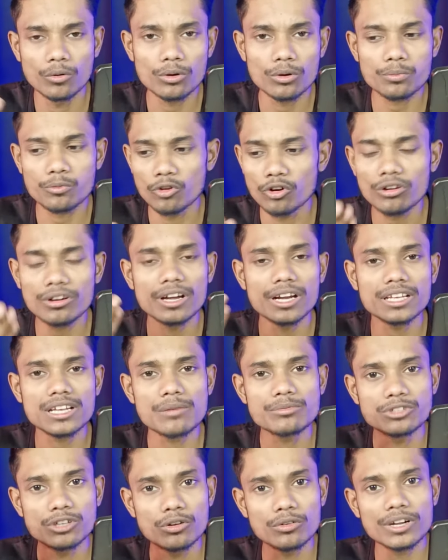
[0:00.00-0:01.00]
और फॉलो
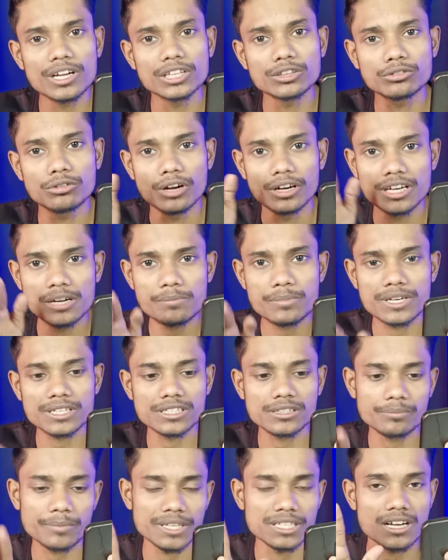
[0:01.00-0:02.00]
करके आप चलोगे तो हंड्रेड
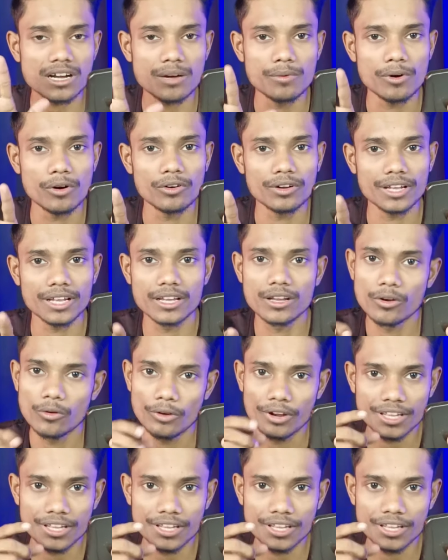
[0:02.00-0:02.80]
परसेंट पैसा कमाओगे